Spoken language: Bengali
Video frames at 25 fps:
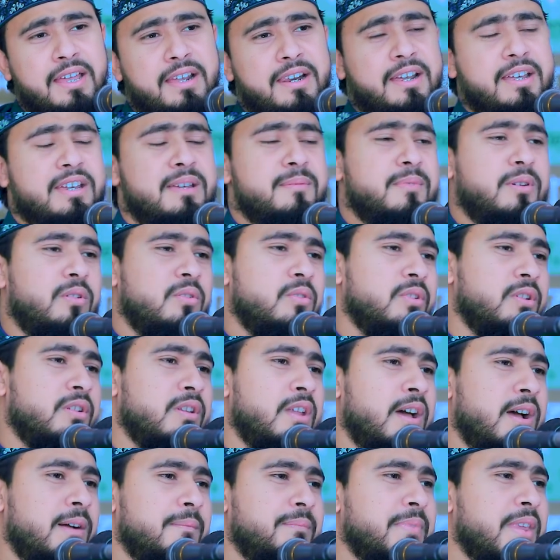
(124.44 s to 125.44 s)

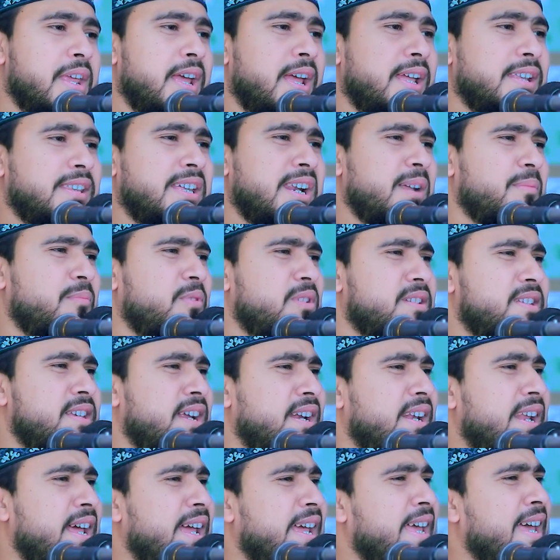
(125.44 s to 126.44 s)
রাহিমহল্লাহ তারা
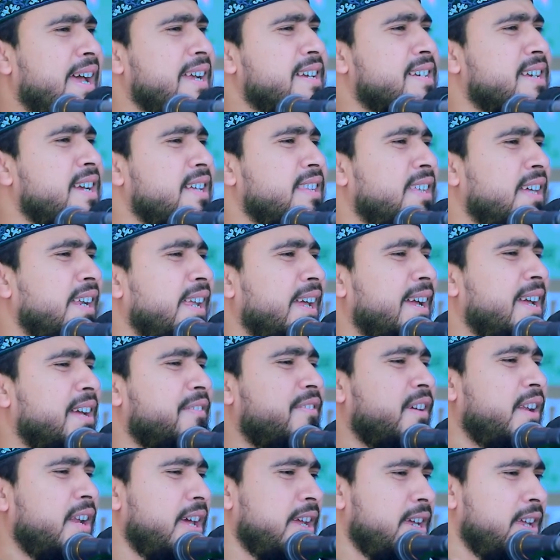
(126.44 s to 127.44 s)
বলছেন না একসাথে রেখে
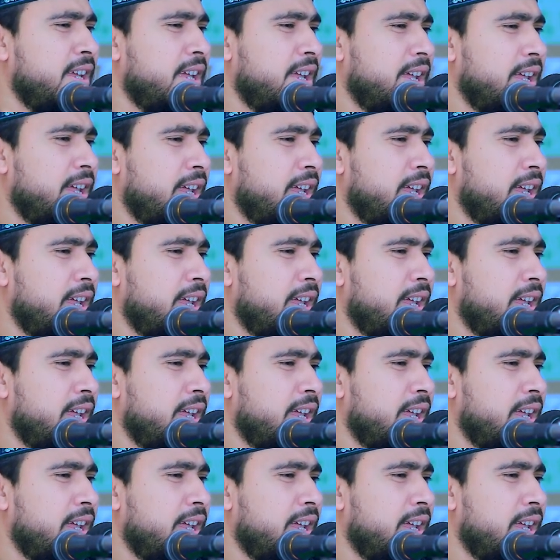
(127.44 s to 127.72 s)
ফেলাই